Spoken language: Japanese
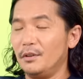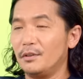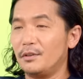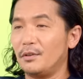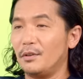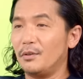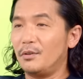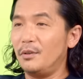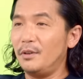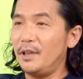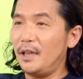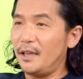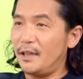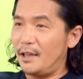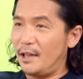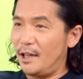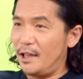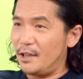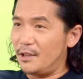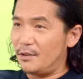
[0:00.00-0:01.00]
そこで
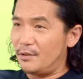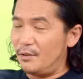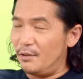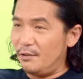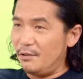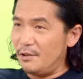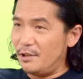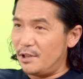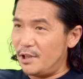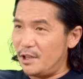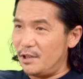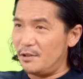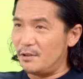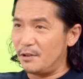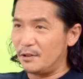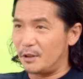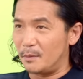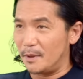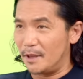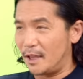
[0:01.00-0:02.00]
結婚し
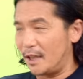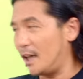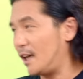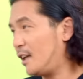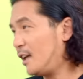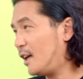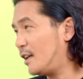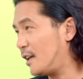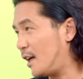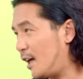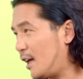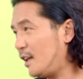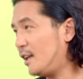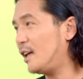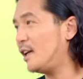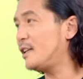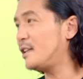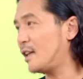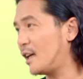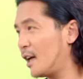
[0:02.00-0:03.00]
ようとまでなかなかならないじゃ